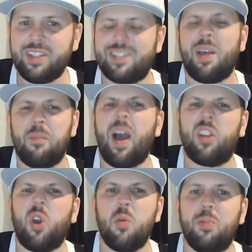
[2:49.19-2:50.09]
Ça me
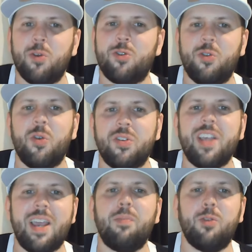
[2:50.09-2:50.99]
prendra un plus 200
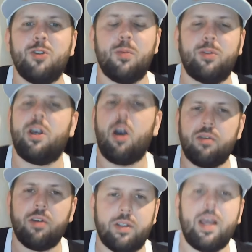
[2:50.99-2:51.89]
et plus le pour dire, ah
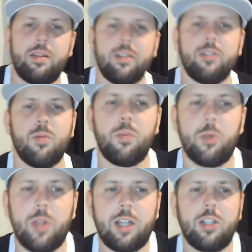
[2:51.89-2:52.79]
fuck that, je mets un peu
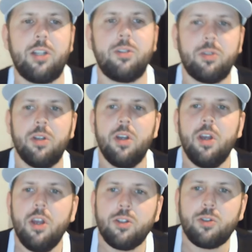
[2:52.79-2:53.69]
d'argent sur,
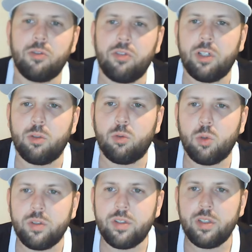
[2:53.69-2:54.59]
sur Phil
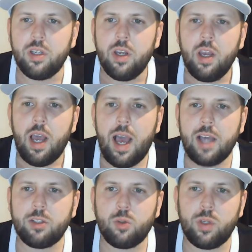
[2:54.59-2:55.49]
Rowe ici.
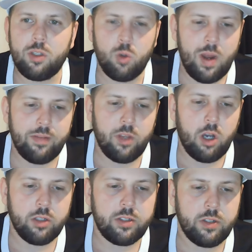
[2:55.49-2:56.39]
Ensuite, Grand
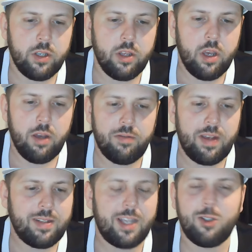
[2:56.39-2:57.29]
Dawson euh,
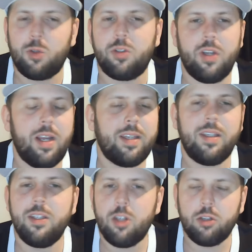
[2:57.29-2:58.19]
face à Joe
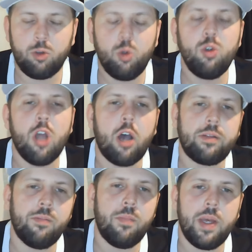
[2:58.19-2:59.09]
Solecki. Do not
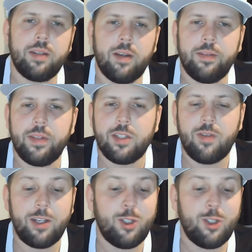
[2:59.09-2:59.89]
bet on this fight.